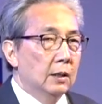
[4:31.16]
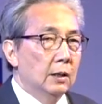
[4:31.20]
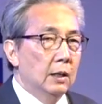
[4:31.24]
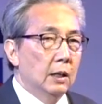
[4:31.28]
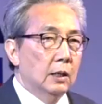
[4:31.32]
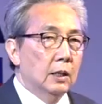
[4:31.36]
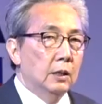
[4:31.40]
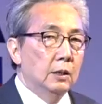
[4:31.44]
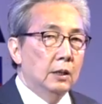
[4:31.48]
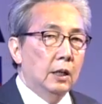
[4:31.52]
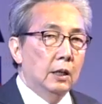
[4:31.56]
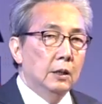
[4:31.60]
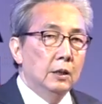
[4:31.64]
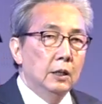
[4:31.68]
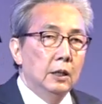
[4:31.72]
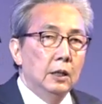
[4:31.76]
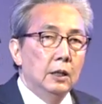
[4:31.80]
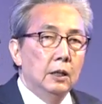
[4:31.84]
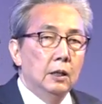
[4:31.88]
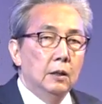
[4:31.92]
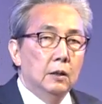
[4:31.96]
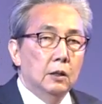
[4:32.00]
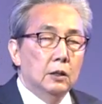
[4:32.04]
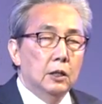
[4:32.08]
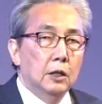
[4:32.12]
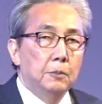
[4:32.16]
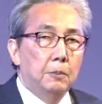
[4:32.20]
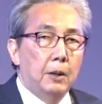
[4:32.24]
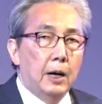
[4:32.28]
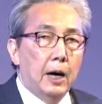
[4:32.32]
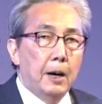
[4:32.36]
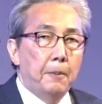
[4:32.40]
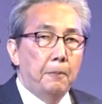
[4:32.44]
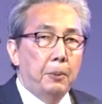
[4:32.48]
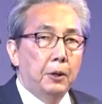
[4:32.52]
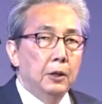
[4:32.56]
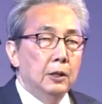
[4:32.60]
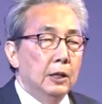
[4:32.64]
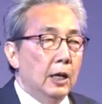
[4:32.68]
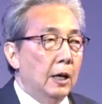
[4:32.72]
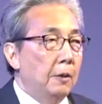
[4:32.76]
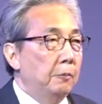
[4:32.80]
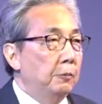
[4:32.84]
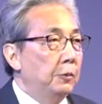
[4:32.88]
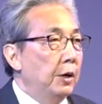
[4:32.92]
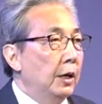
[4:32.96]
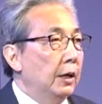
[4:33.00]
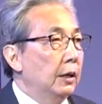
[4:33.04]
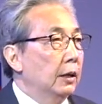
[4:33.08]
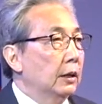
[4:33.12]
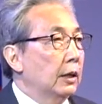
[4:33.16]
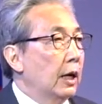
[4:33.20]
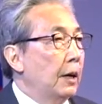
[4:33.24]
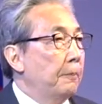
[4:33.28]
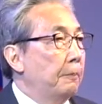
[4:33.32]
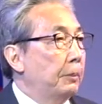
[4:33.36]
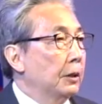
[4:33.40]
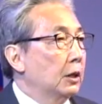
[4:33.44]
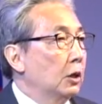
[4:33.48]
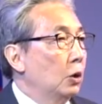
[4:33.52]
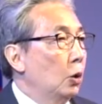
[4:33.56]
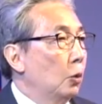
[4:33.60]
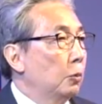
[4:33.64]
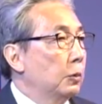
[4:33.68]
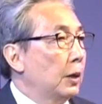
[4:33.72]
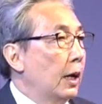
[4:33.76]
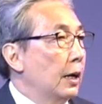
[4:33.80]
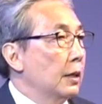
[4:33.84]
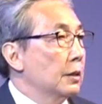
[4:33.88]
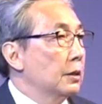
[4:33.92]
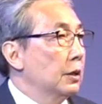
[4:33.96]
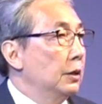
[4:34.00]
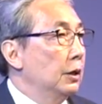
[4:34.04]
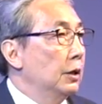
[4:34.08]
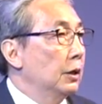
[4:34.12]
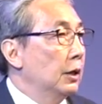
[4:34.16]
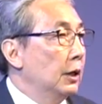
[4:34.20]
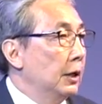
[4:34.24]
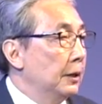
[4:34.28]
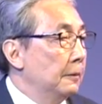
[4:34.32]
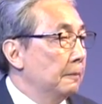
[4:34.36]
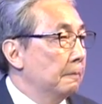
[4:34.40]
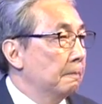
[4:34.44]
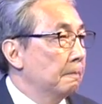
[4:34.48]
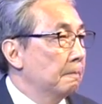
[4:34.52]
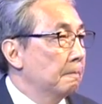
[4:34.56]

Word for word: ณขณะนี้รัฐบาลพยายามเร่งการปฏิรูปทางเศรษฐกิจ